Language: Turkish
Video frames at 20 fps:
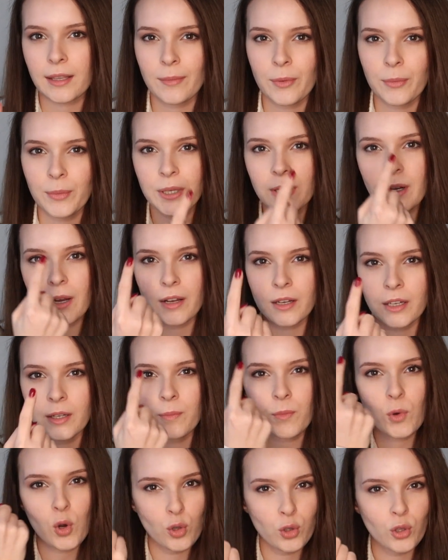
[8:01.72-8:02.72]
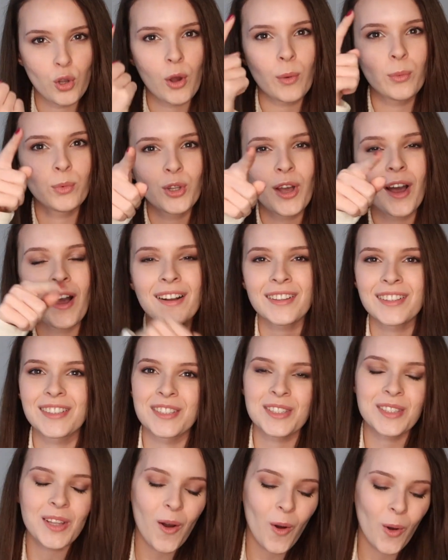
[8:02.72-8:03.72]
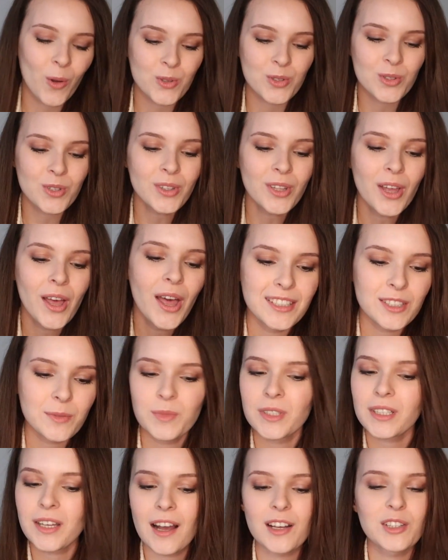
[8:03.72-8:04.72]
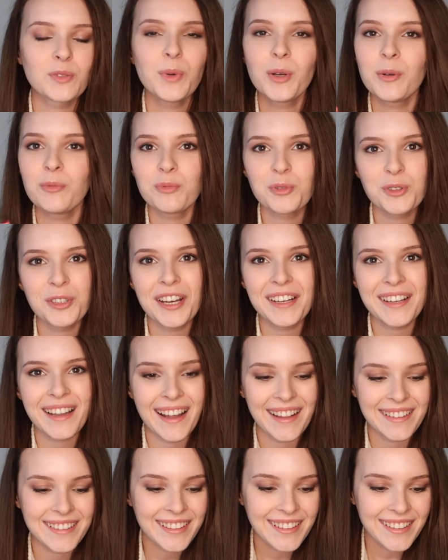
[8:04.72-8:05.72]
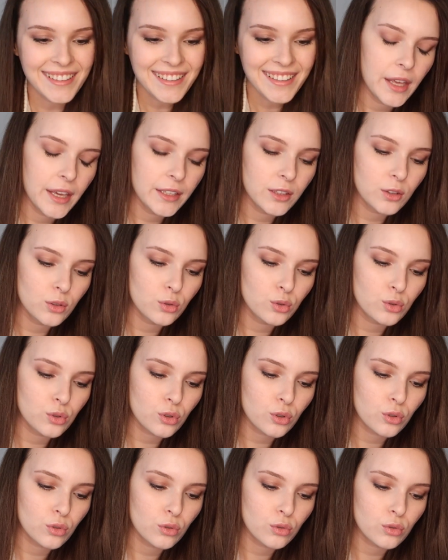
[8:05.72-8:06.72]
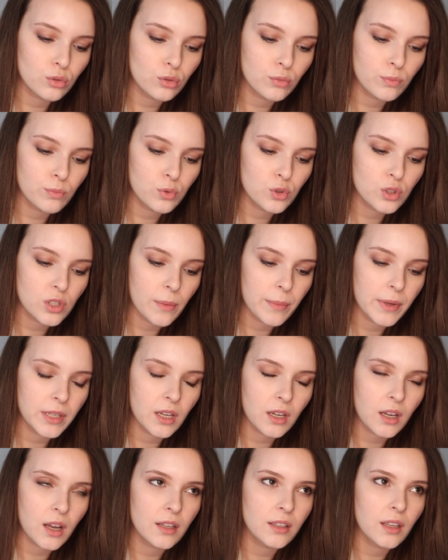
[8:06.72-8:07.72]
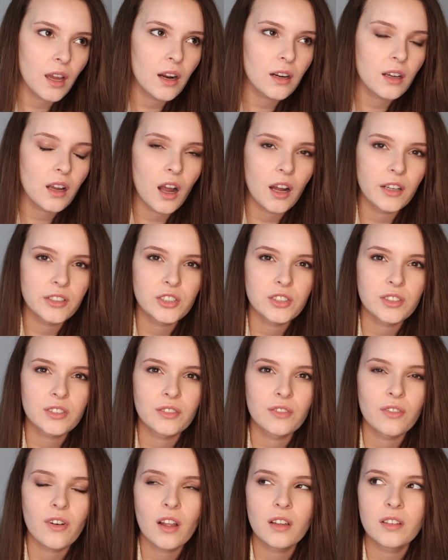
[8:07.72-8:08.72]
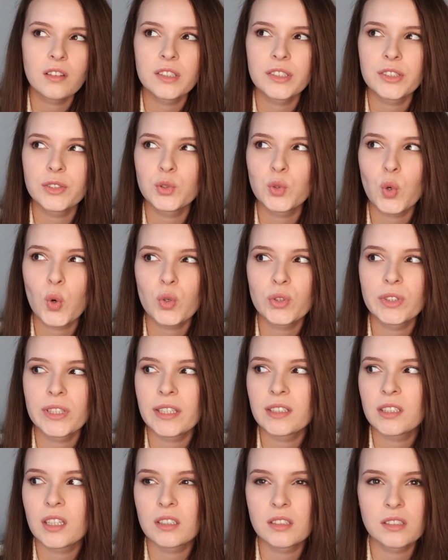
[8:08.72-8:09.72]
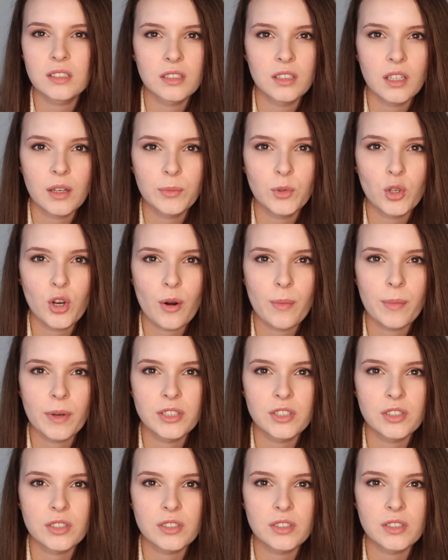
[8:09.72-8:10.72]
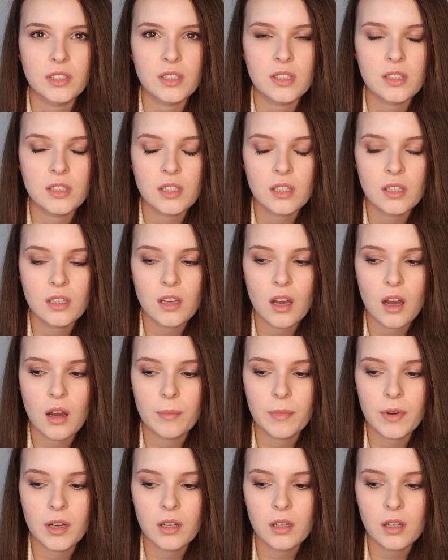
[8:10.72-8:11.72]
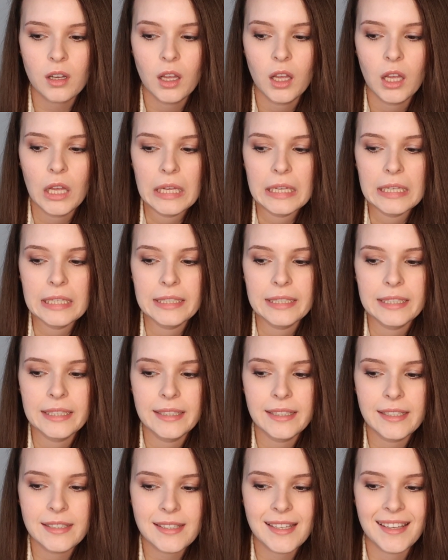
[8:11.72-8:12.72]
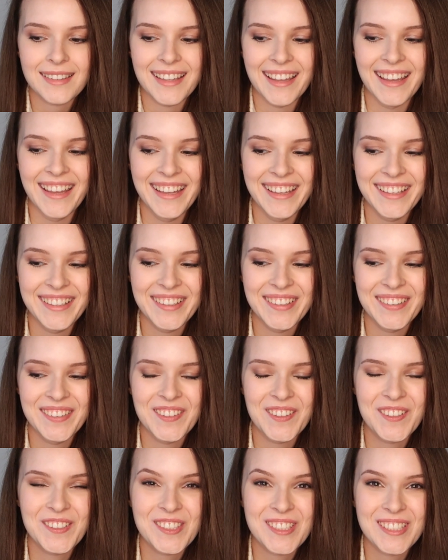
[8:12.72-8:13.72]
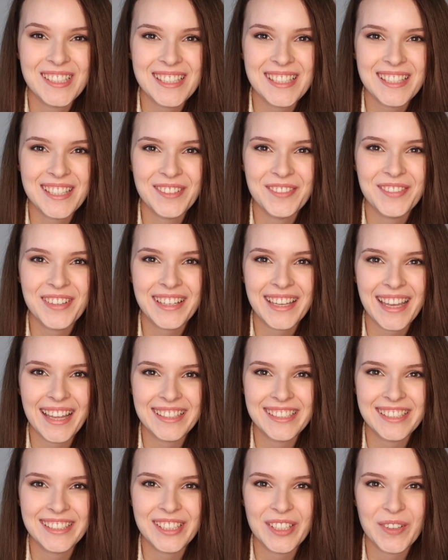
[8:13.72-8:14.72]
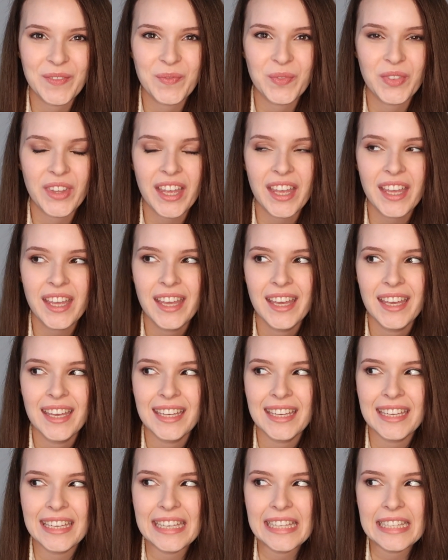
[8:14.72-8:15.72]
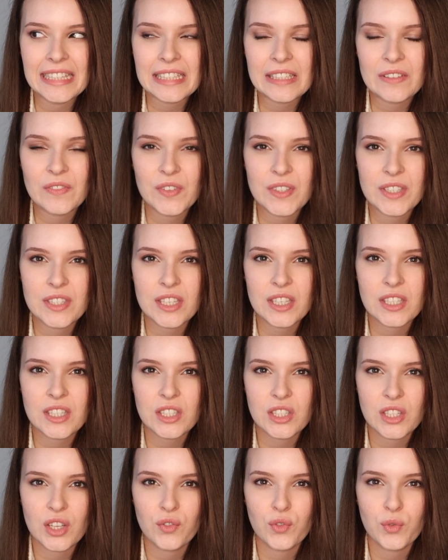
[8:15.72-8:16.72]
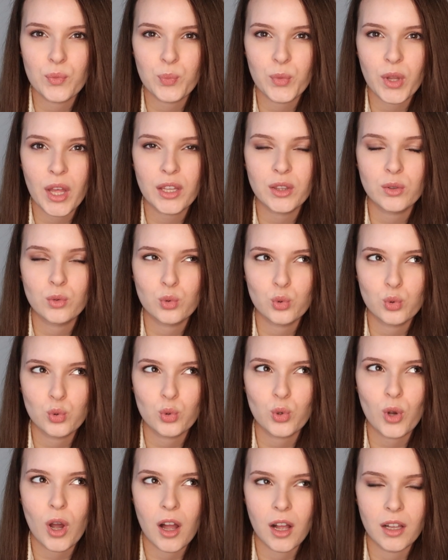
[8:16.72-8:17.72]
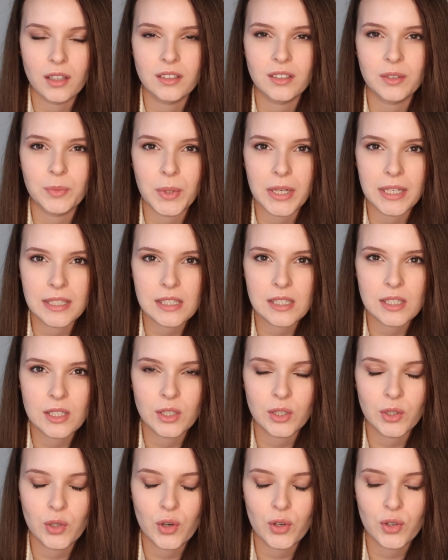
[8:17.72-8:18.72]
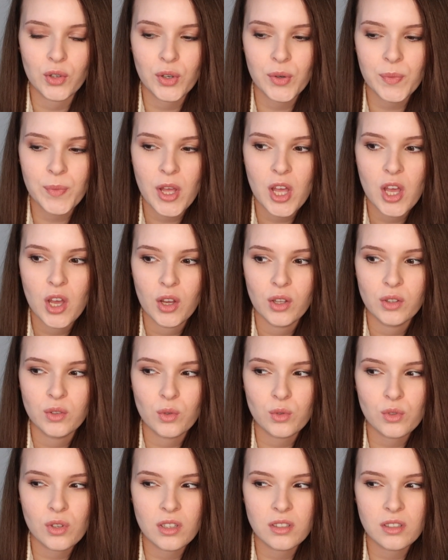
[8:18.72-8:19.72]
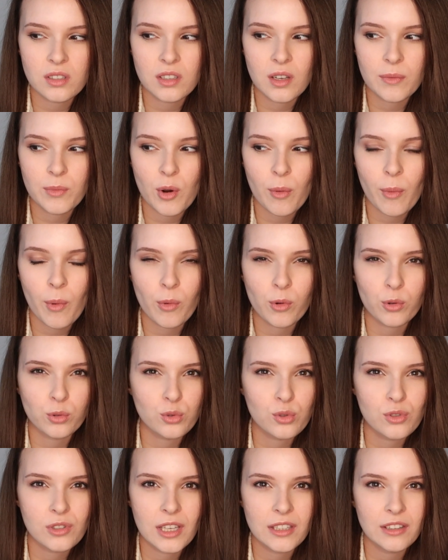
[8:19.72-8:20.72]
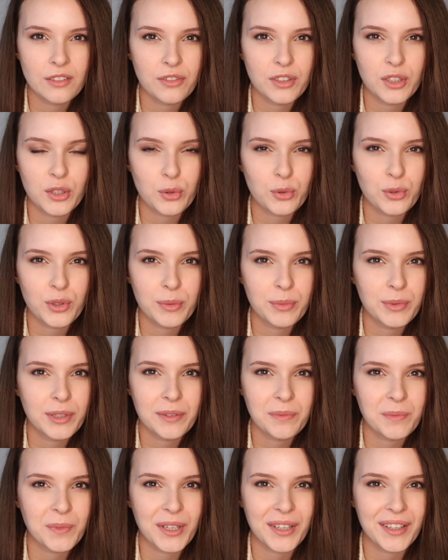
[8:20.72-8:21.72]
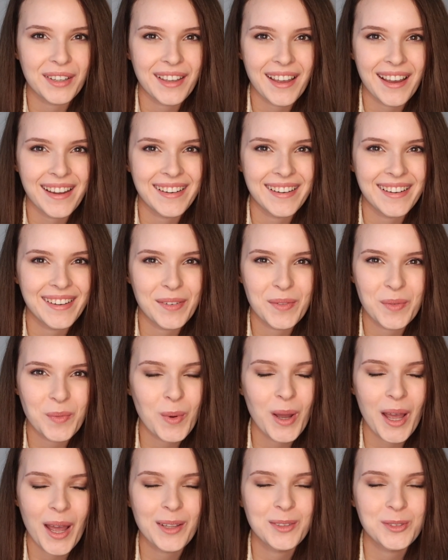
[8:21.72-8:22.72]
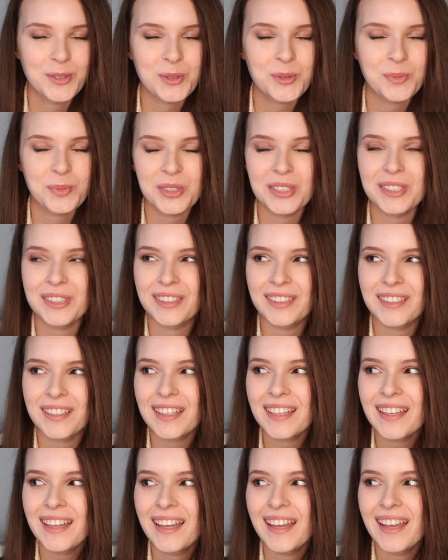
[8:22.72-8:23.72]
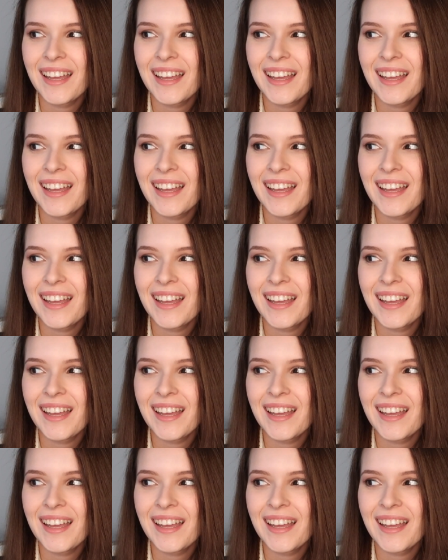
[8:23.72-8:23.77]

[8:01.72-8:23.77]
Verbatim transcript: gibi bir akım oluyor. Bu da aklınızda olsun. Şimdilik aklıma bunlar geldi. En düşük notum bu zamana kadar kaçtı? Vallahi çok net hatırlamıyorum açıkçası ama lisede 9. sınıfa geçtiğimde ilk fizik sınavımdan düşük aldığımı hatırlıyorum. Not hatırlamıyorum ama 37 falan olabilir mi? Yani bayağı düşük bir şeydi.